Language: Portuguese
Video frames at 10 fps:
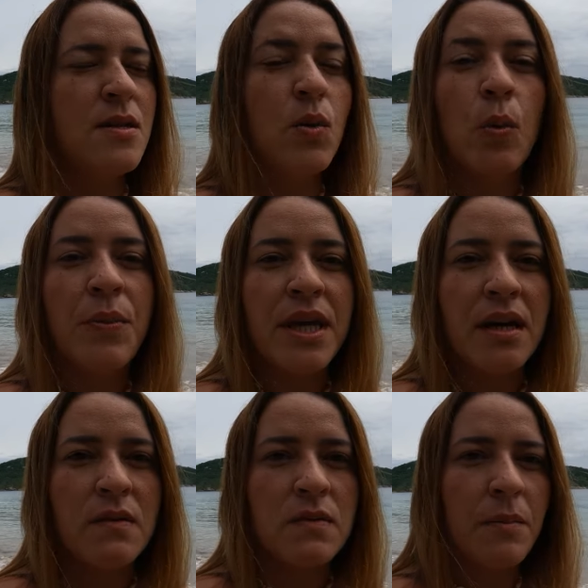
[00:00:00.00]
Se eu não me
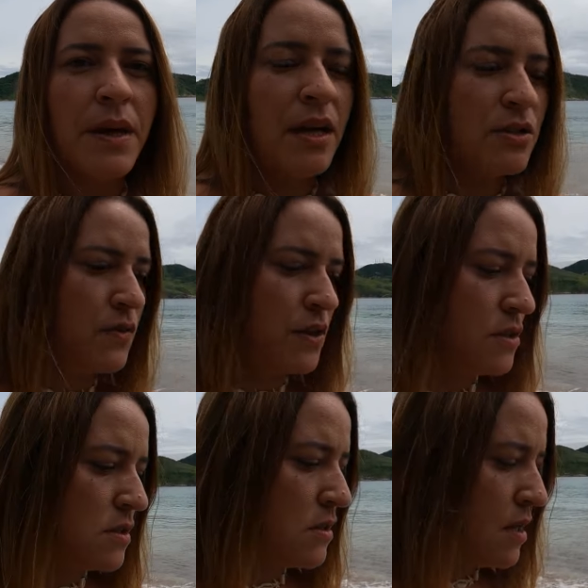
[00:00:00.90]
engano também,
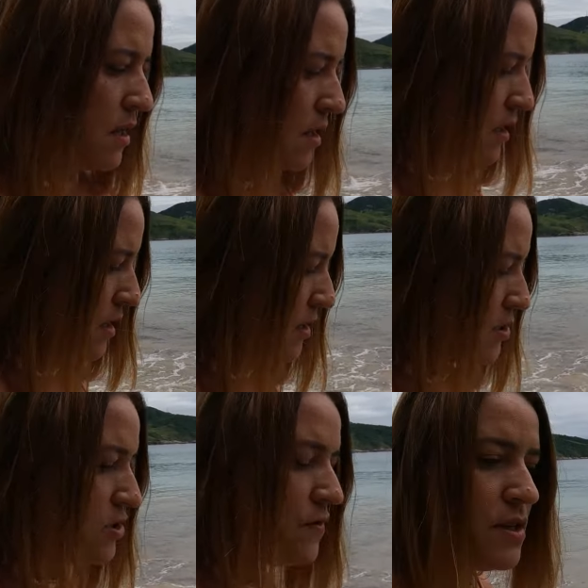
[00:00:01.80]
Adventista, é, eh,
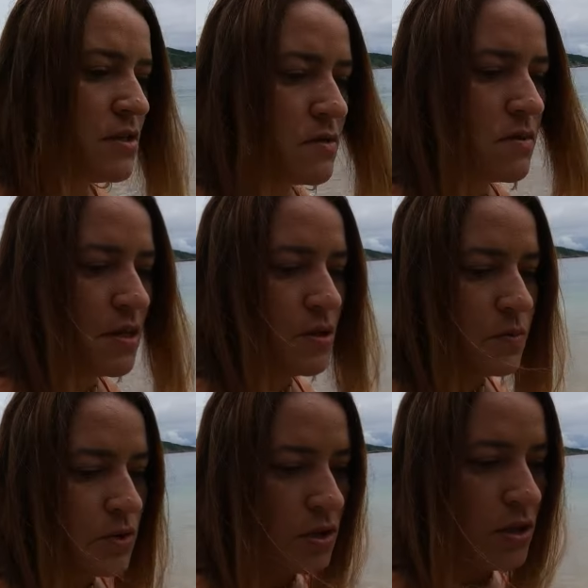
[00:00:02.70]
Igreja Adventista do
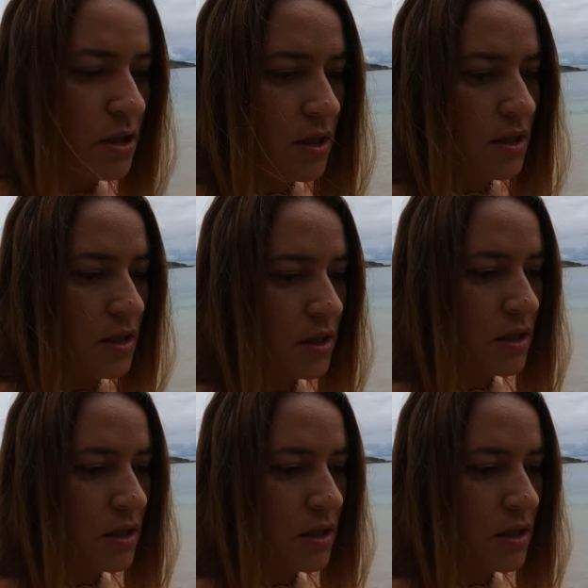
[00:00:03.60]
Sétimo Dia.